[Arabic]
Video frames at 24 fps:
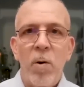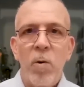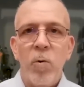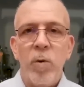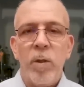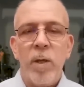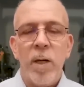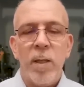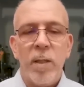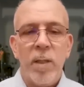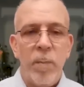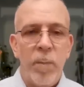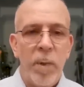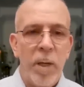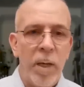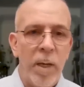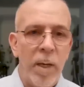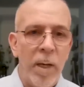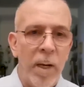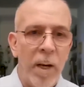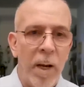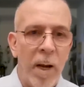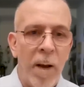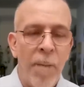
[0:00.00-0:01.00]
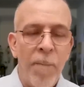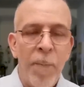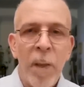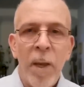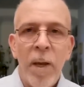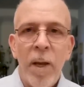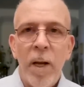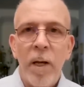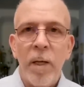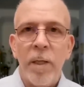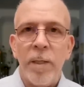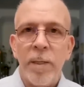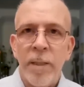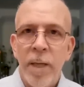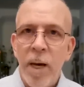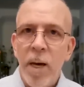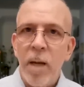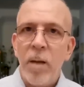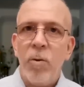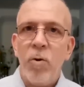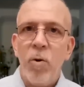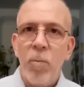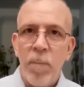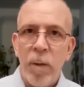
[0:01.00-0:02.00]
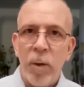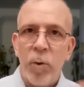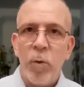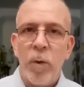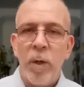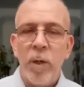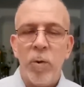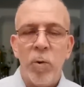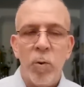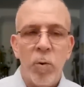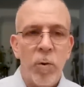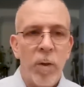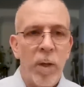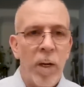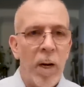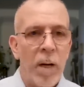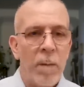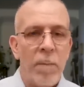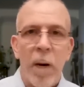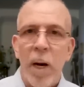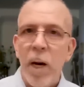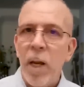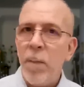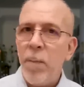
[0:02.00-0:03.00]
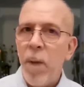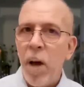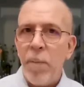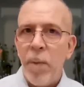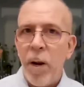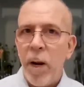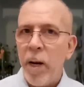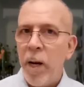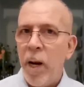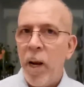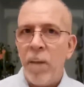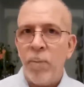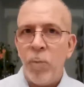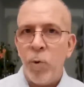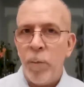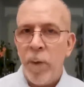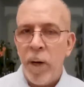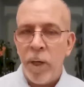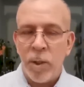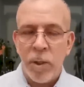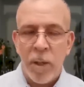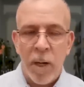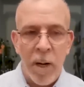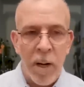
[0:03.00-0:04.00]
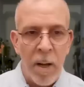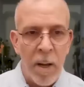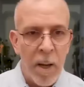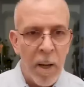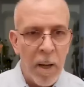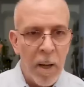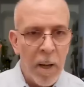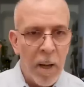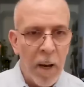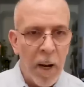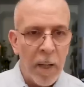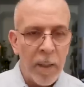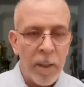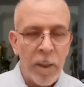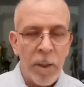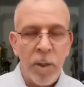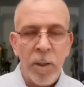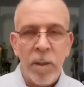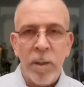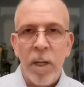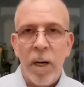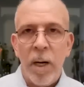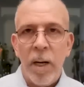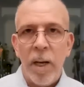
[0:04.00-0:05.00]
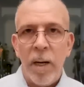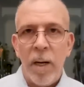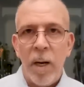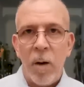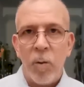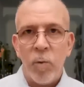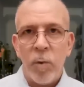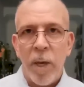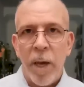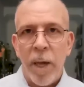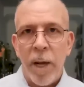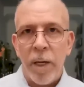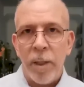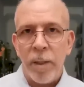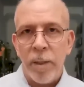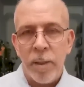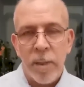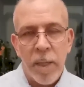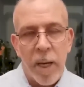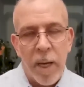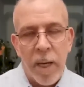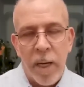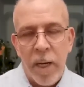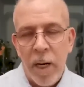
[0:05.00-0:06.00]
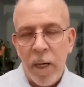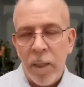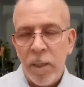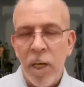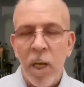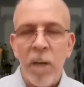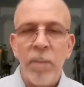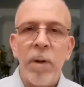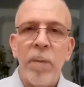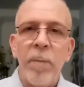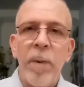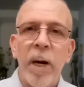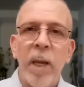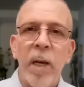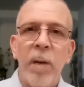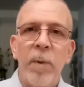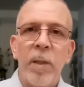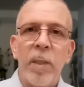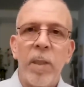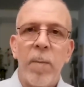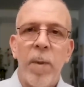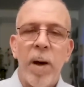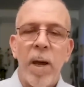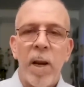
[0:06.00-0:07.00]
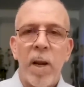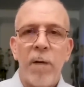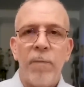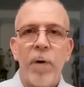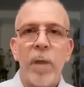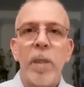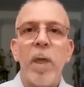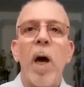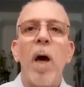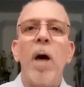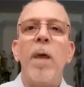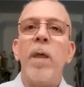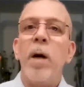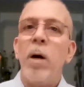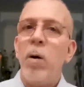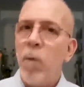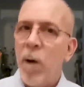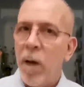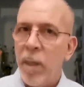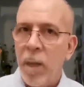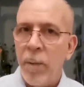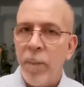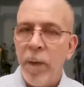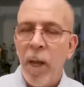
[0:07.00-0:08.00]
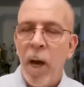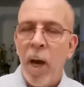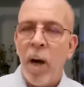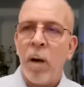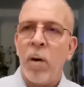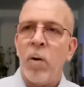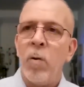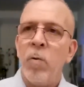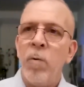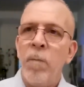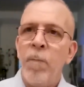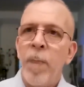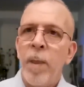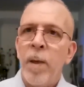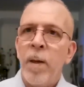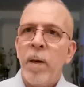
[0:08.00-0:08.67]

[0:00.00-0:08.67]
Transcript: وتأتي به إلى الجزائر ثم تعيده إلى المغرب عبر رحلة مباشرة عادي جدا لأنه طيران جزائري الجانب المغربي طبعا رفض هذا وهذا من حقه